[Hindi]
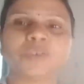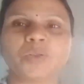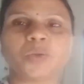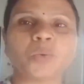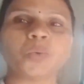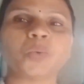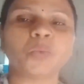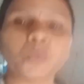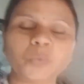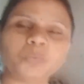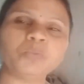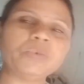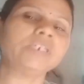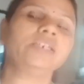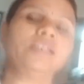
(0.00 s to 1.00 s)
तो
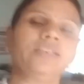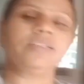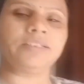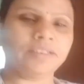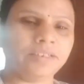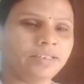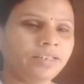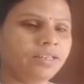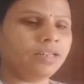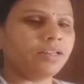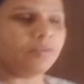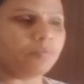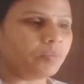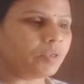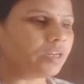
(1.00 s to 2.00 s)

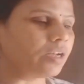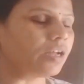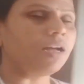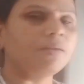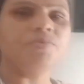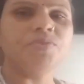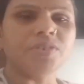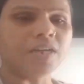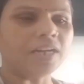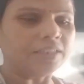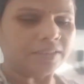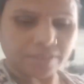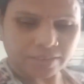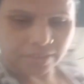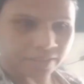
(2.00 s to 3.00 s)
चलिए काम स्टार्ट
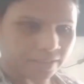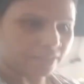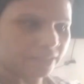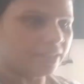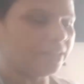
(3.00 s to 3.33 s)
करते